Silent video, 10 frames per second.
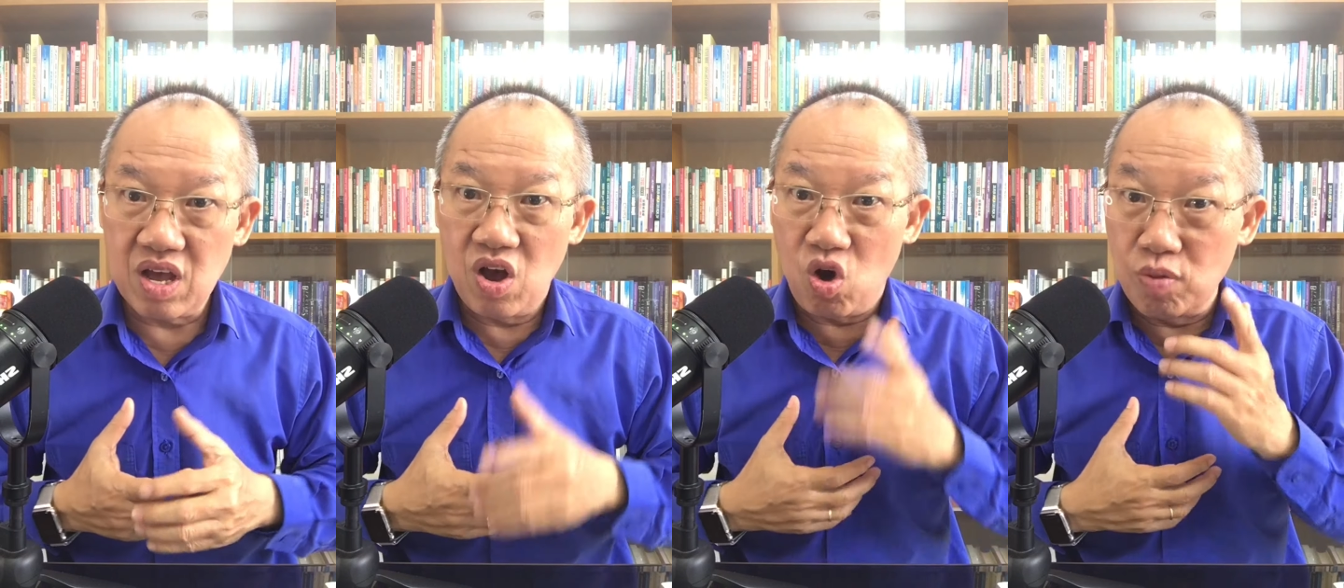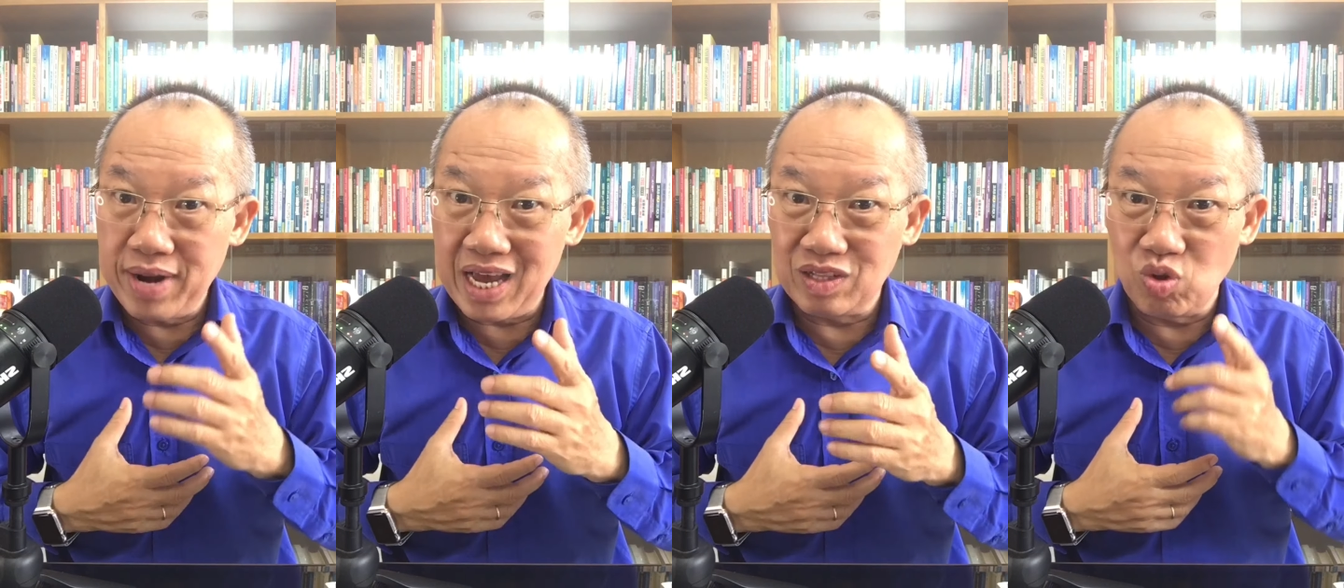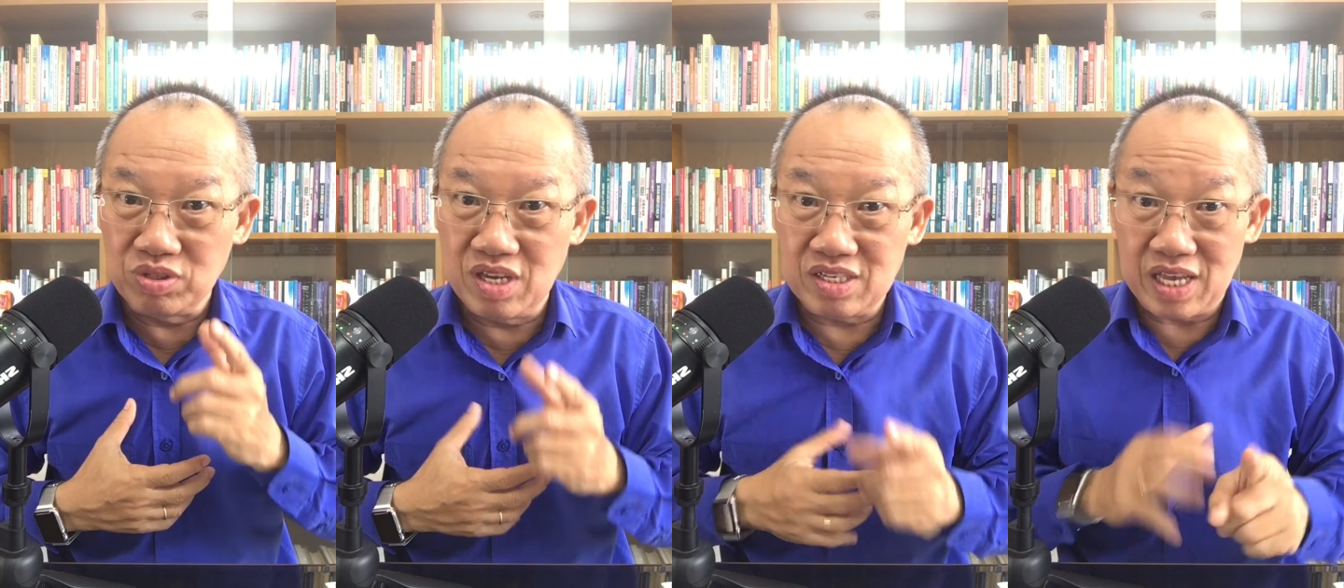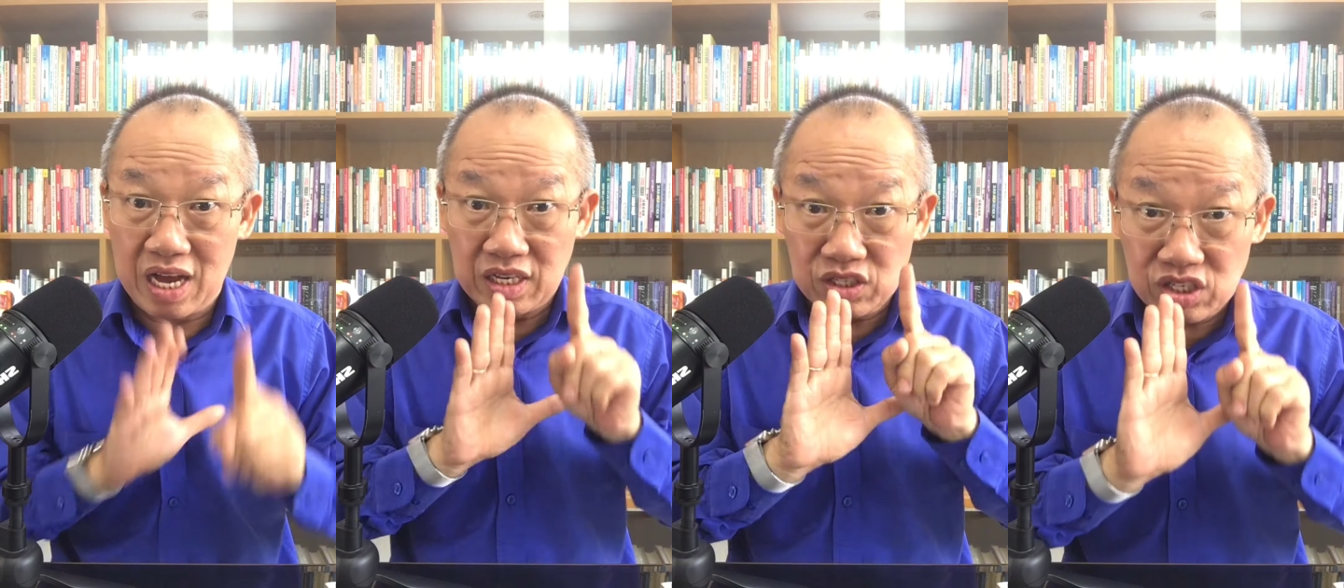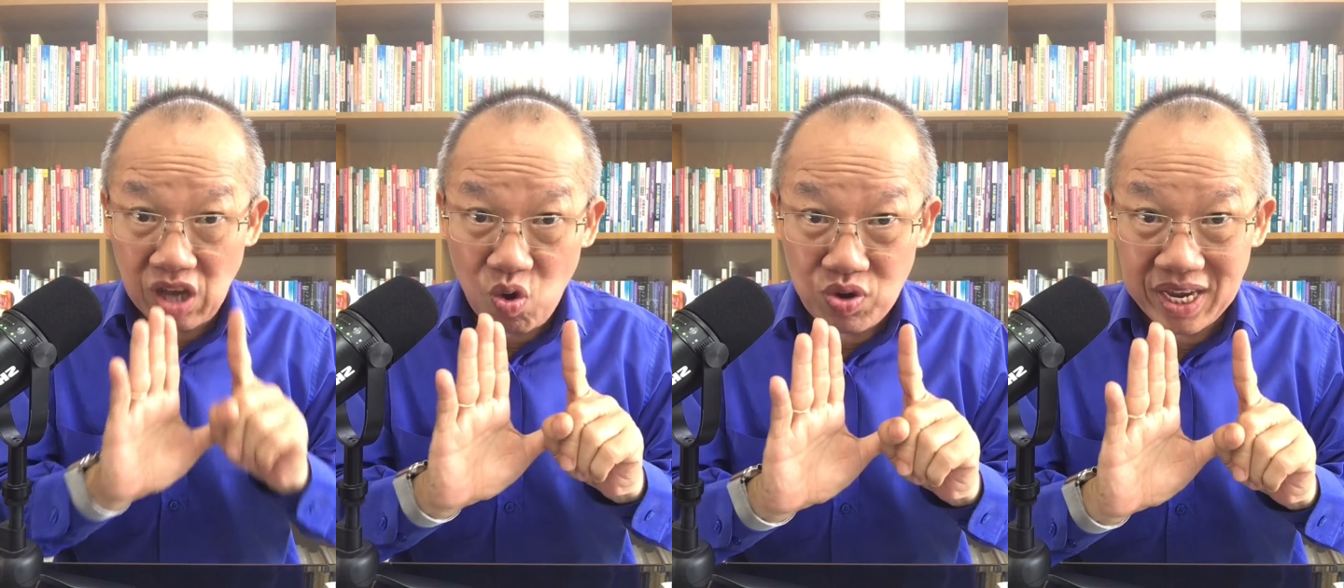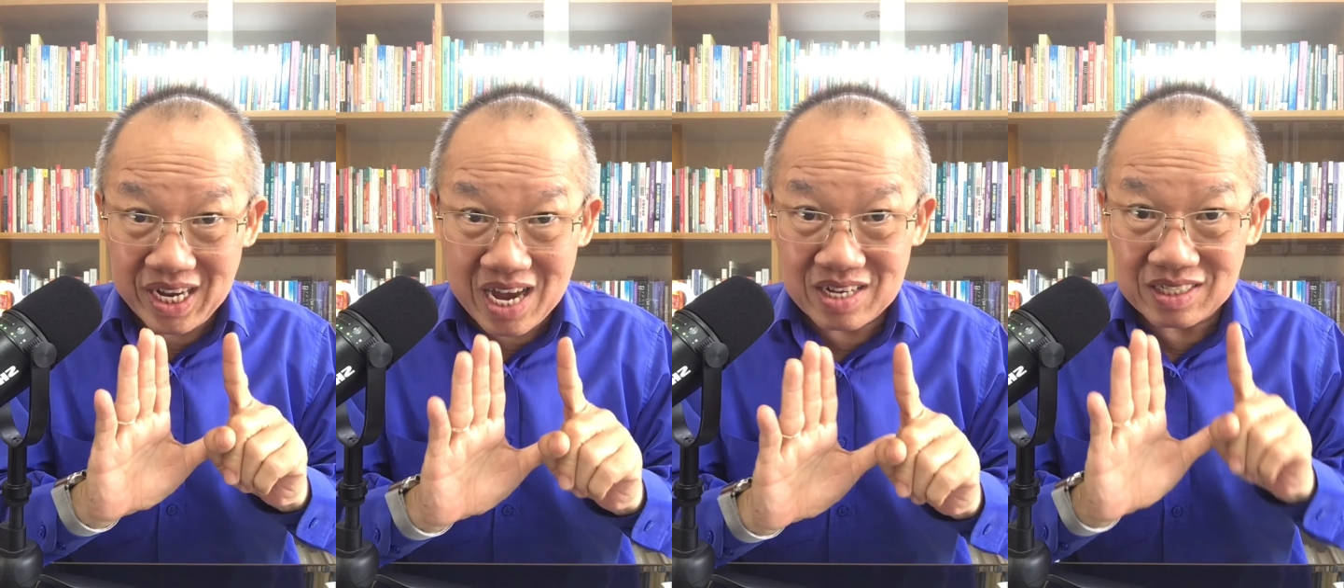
Hôm nay tôi chia sẻ 6 kỹ năng